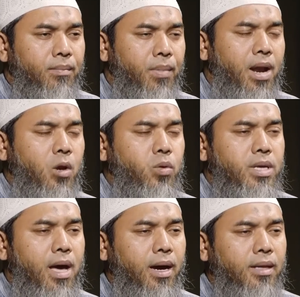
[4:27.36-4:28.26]

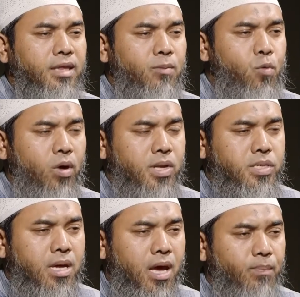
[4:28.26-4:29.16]
melaluinya akan terbuka
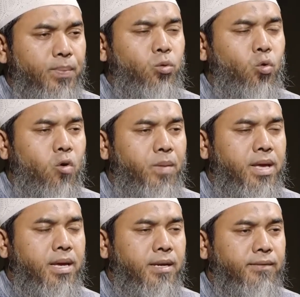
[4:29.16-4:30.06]
segala pintu
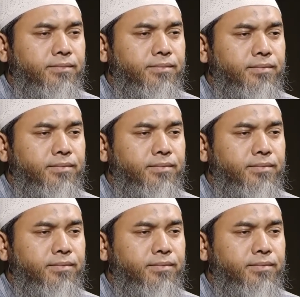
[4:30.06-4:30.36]
kebaikan